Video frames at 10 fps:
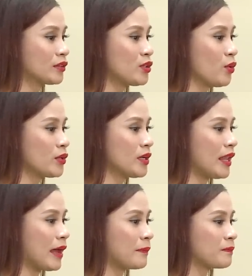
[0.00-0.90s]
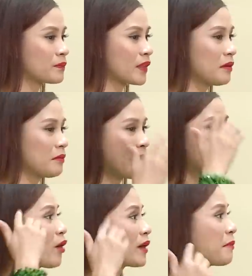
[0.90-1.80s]
ví dụ như là mái
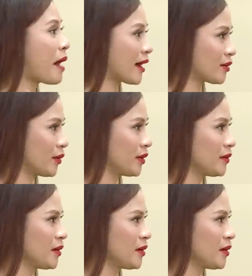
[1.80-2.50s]
đầu đã bạc rồi,